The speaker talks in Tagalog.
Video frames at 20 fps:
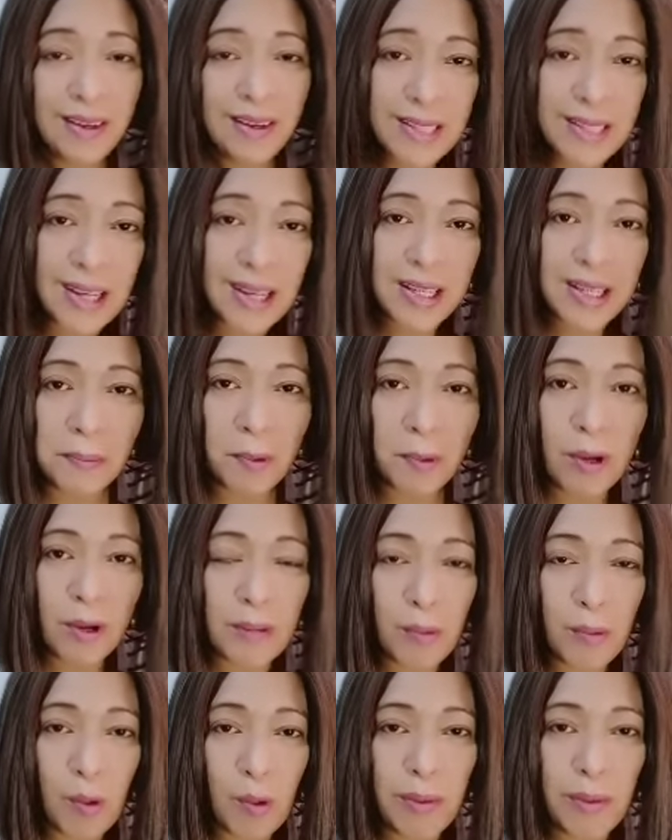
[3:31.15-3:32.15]
Nasa kanya po ang
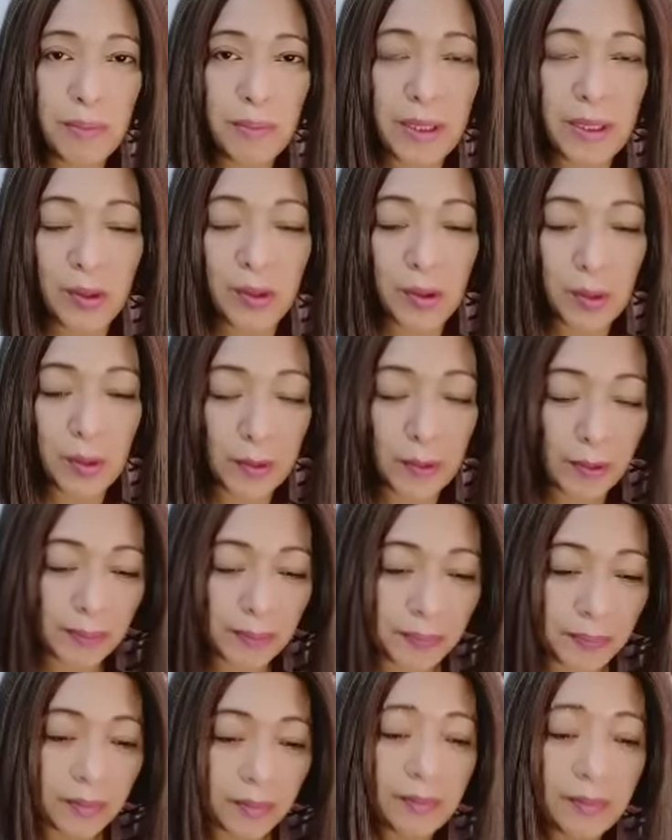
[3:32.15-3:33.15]
kabuuang video. Ano
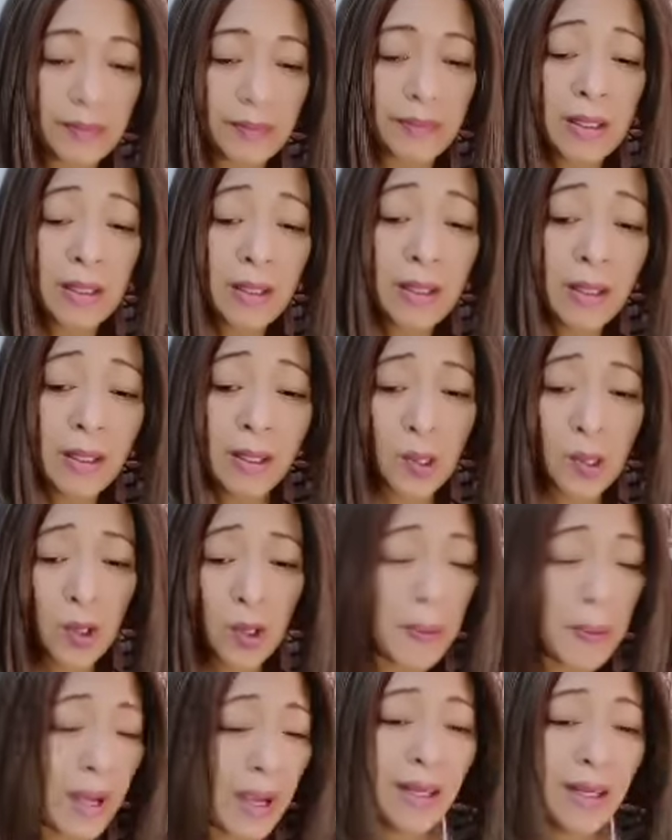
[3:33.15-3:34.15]
po? So
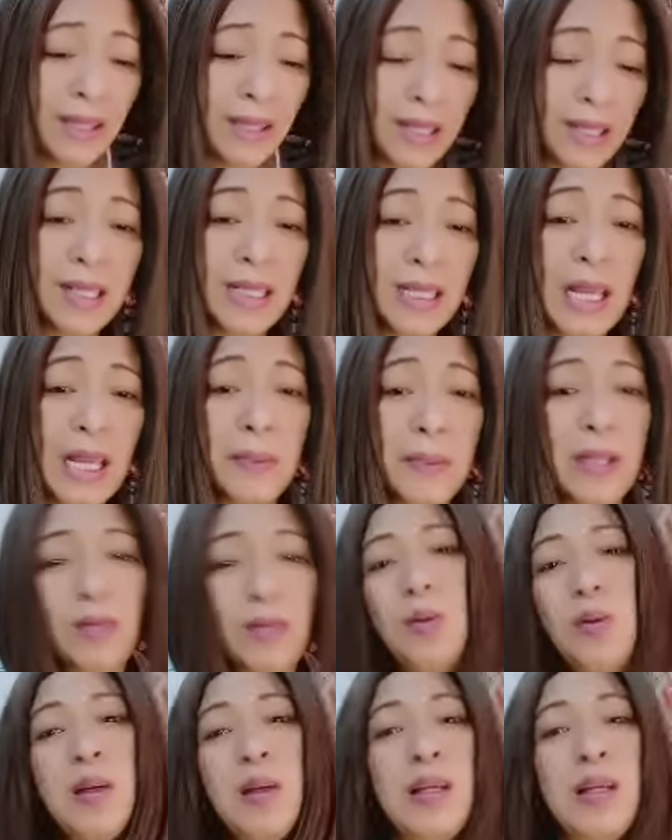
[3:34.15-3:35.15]
napakaganda kasi
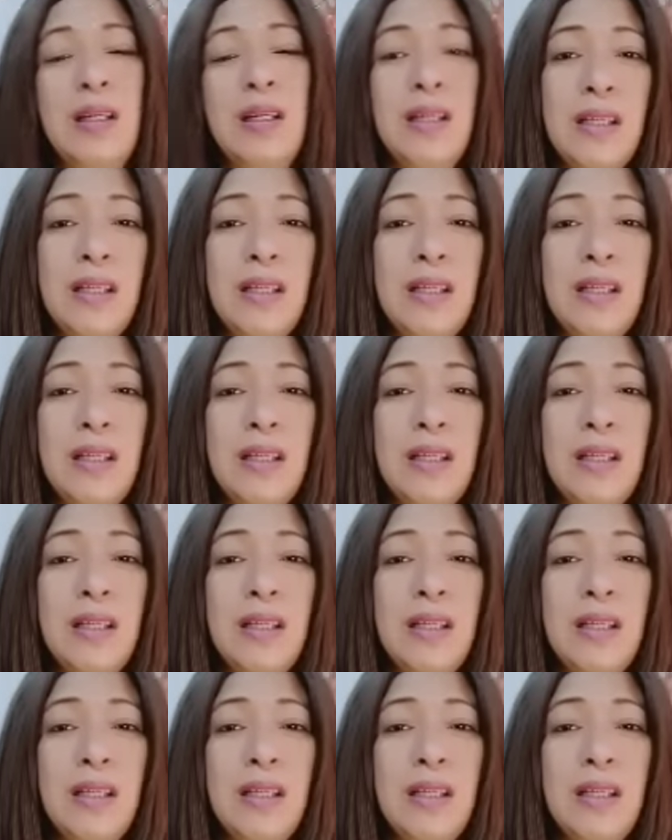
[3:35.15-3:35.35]
topic ito eh.